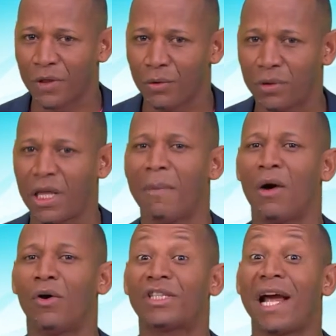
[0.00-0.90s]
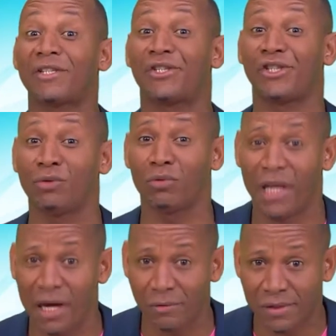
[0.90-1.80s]
E o tema hoje é Agindo
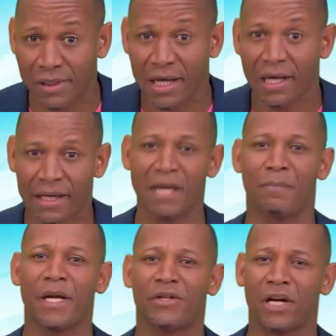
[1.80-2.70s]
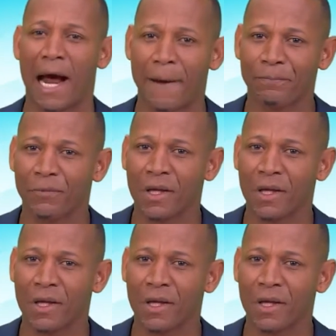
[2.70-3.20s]
Deus, quem impedirá?